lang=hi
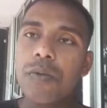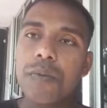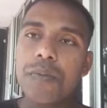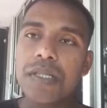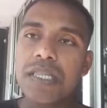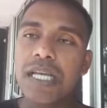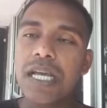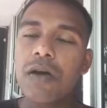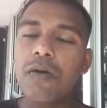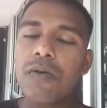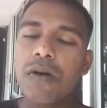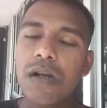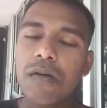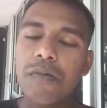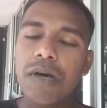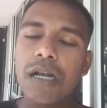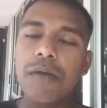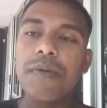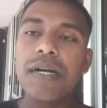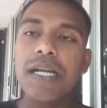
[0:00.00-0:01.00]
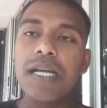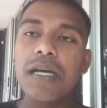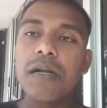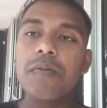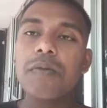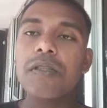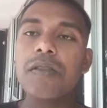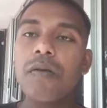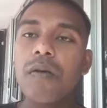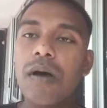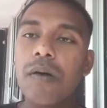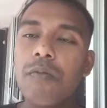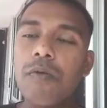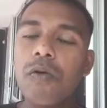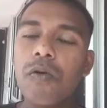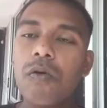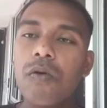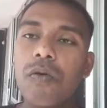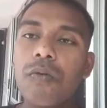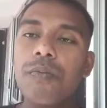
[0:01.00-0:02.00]
में बताया हूँ नॉर्मल मेडिकल मतलब आप
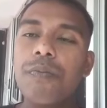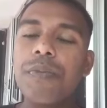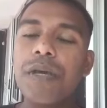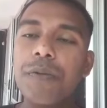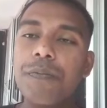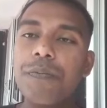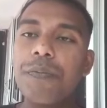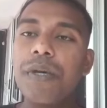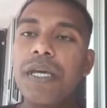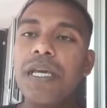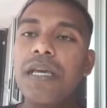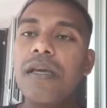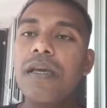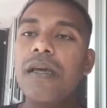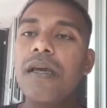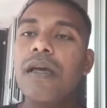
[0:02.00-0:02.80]
लोग को बीपी